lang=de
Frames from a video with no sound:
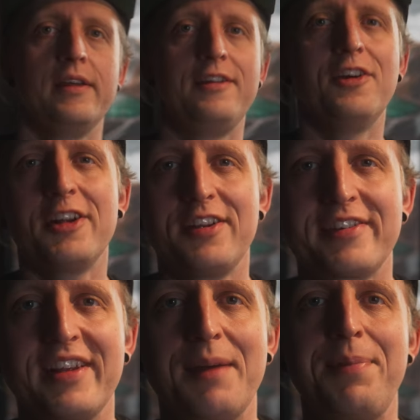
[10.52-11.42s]
Jo Leute,
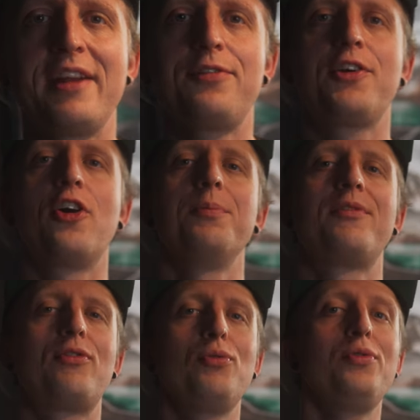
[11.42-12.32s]
was geht ab? Herzlich willkommen
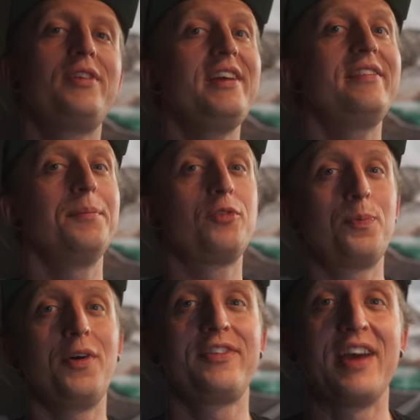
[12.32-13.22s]
zu diesem
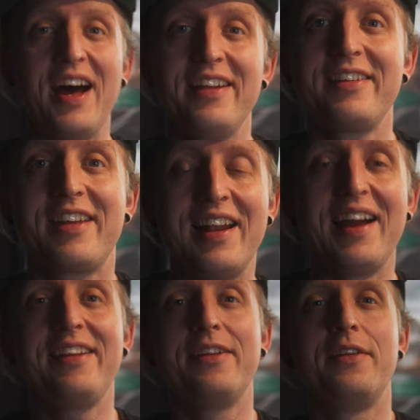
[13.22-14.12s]
spontanen
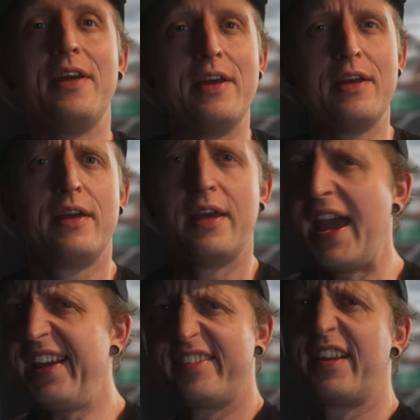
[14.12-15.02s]
kleinen
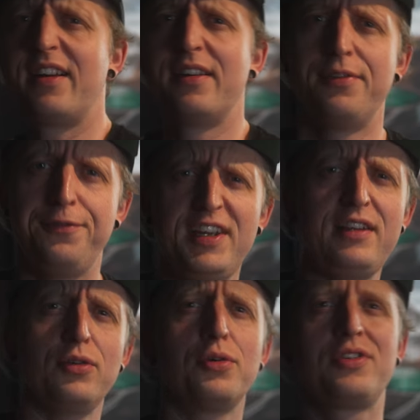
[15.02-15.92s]
extra
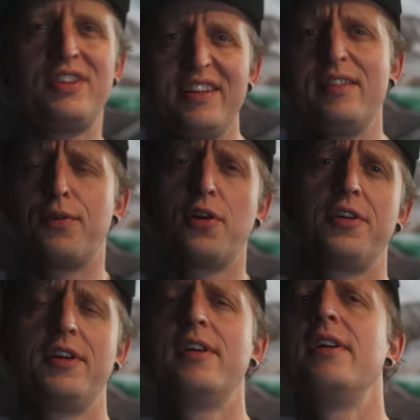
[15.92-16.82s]
Video diese
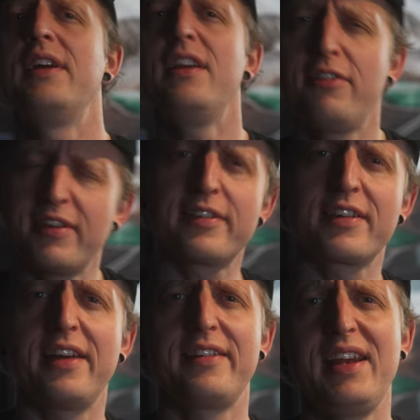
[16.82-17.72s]
Woche. Ich saß
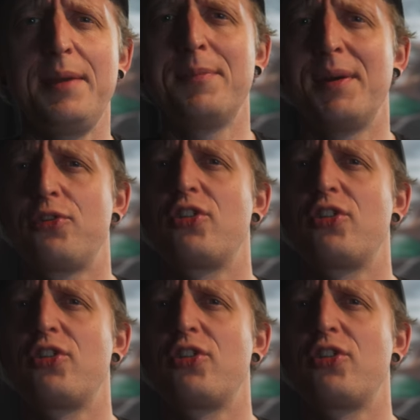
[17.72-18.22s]
gerade eben am